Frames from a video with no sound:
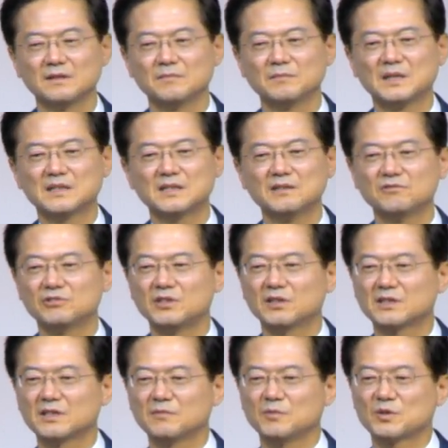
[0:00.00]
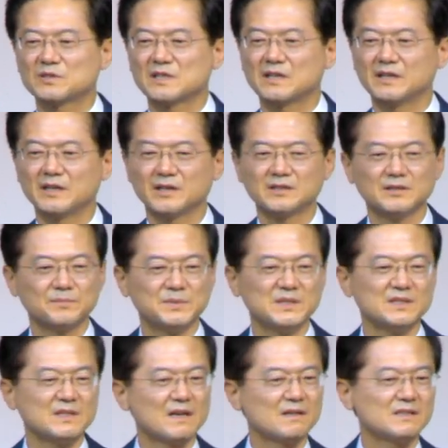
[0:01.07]
마틴 루터킹 목사의 그
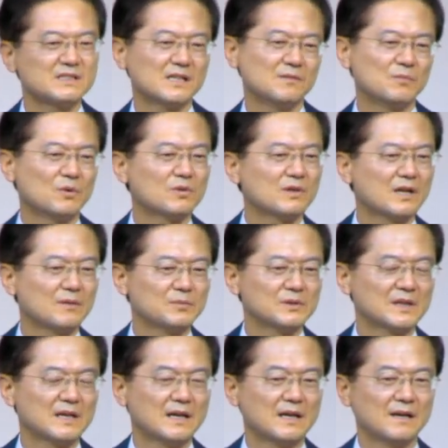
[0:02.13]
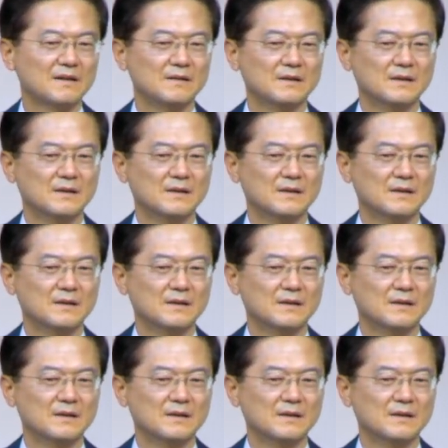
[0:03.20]
비사를 잘 모르나 보다.